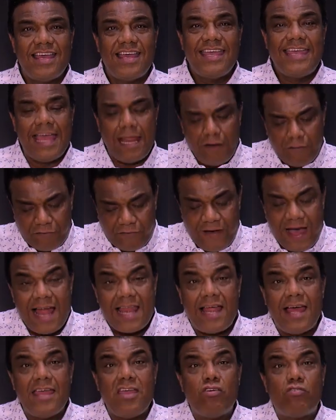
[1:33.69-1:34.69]
e ele
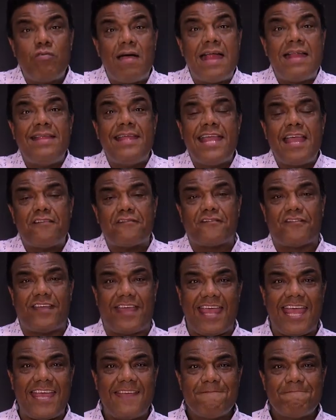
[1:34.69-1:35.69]
fala: Eu guardei a
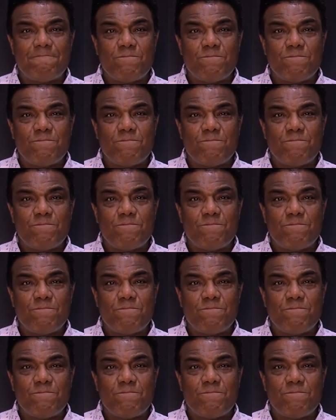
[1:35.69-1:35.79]
fé.